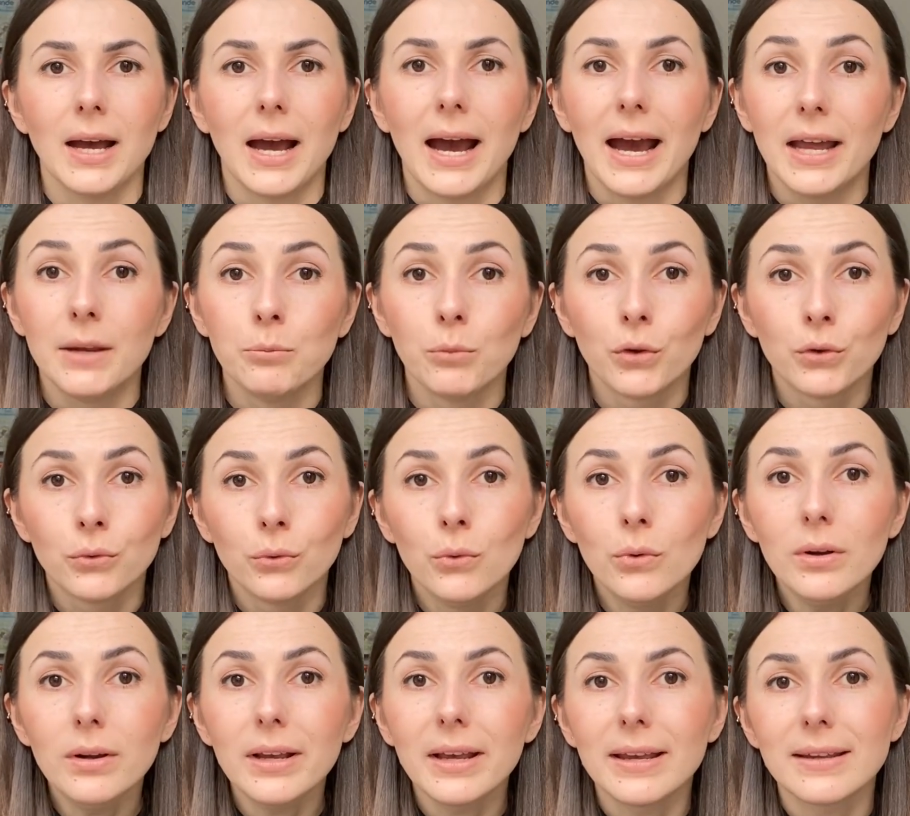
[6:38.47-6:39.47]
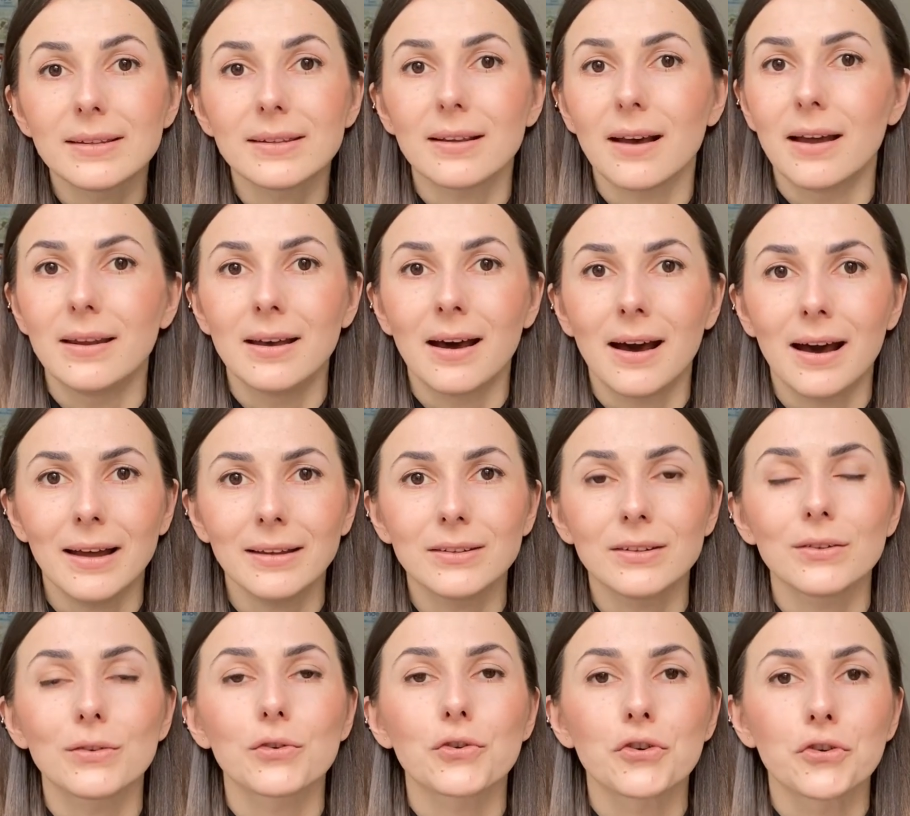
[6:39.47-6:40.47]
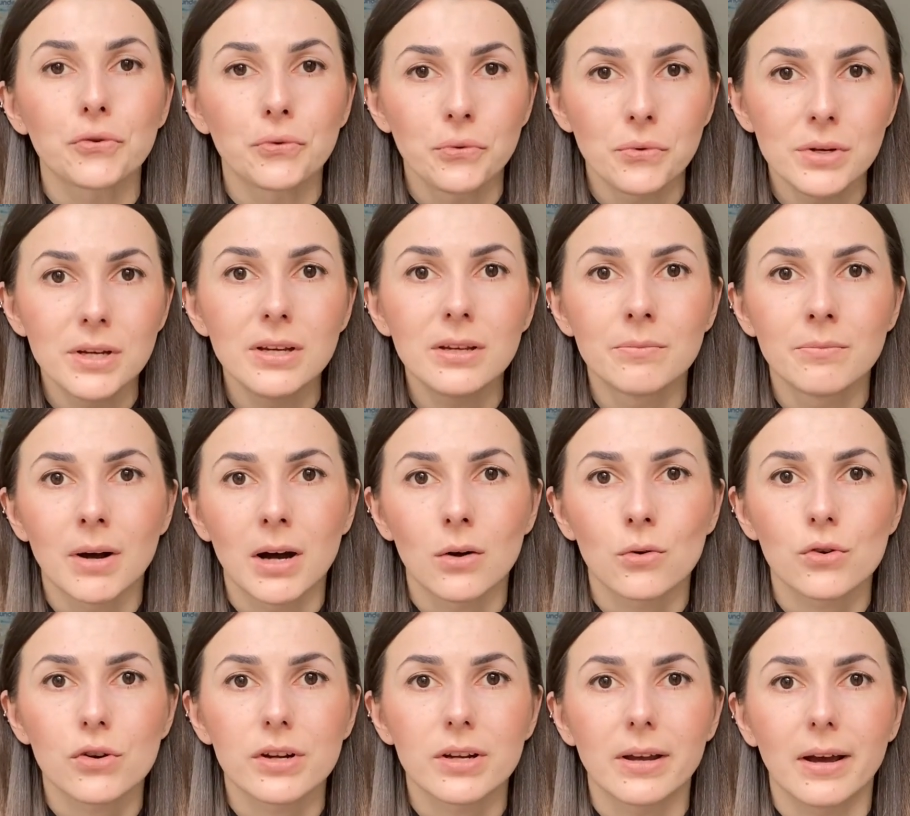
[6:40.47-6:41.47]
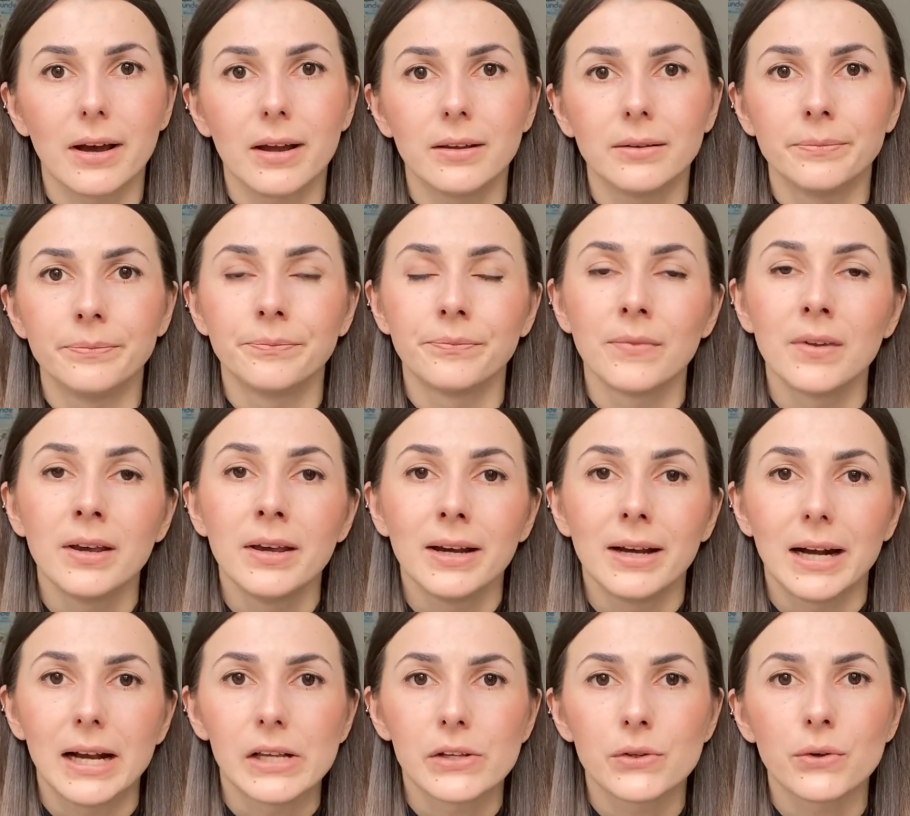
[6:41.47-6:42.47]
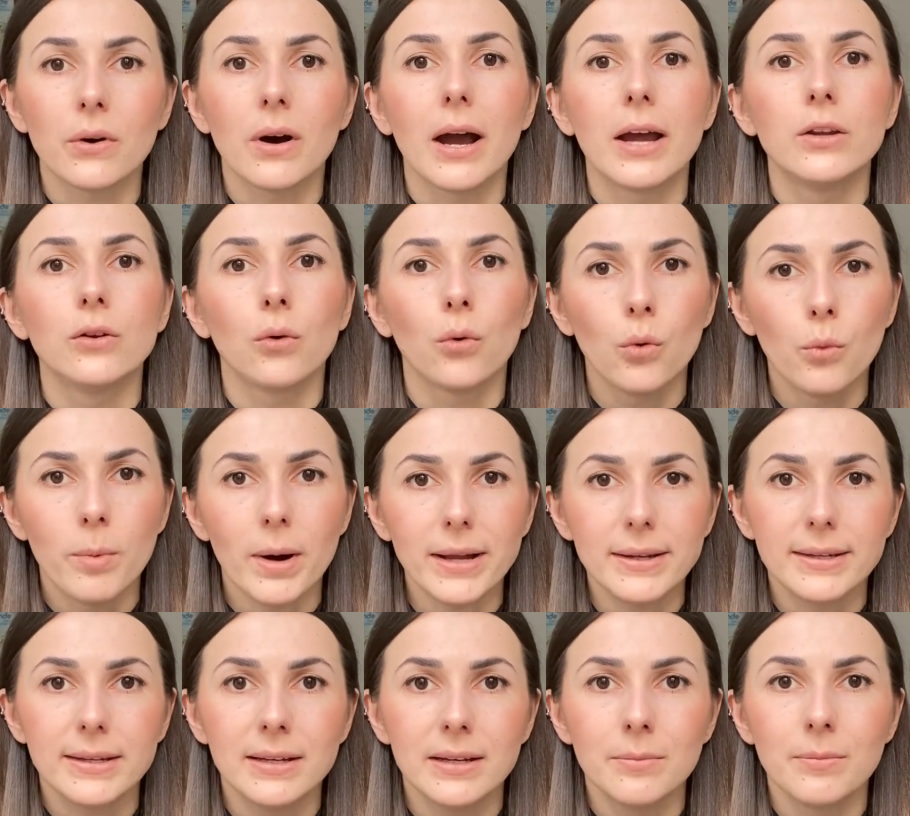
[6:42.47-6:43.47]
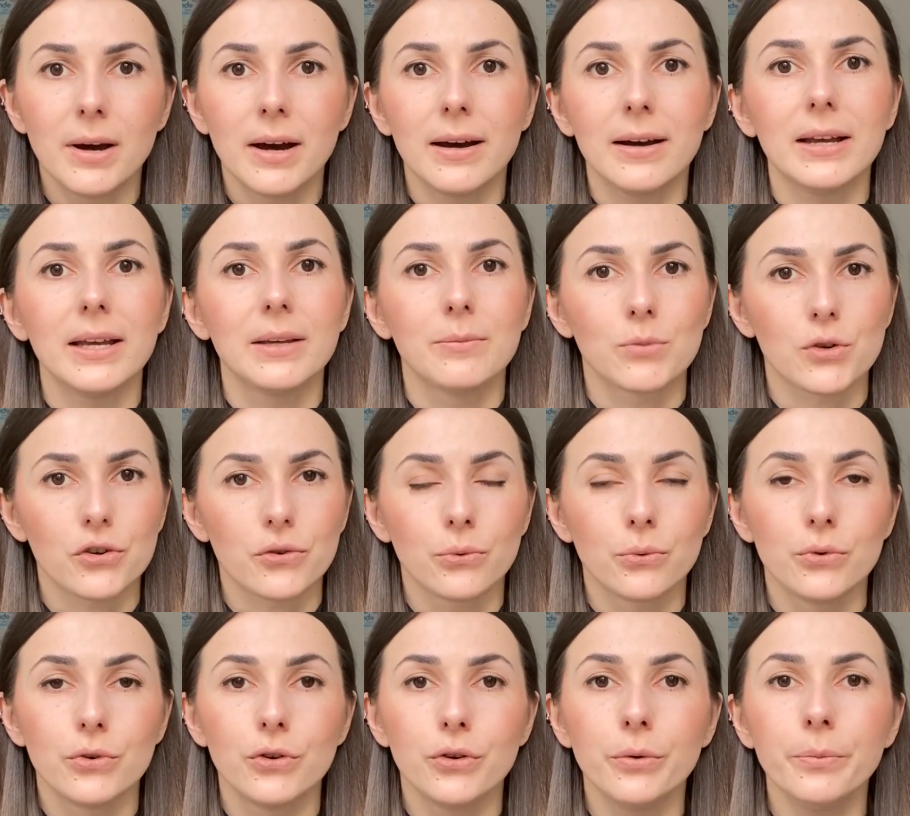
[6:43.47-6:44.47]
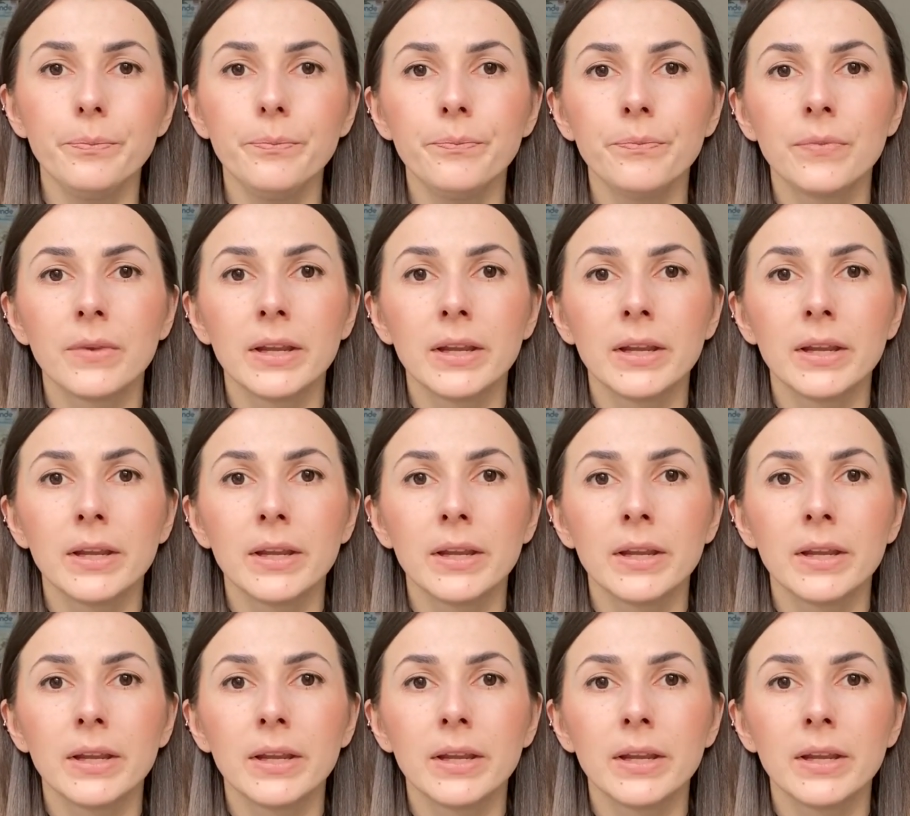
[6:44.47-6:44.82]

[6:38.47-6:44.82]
Ein Modul ist eine Art Studienbaustein, also ein Oberthema im Studium,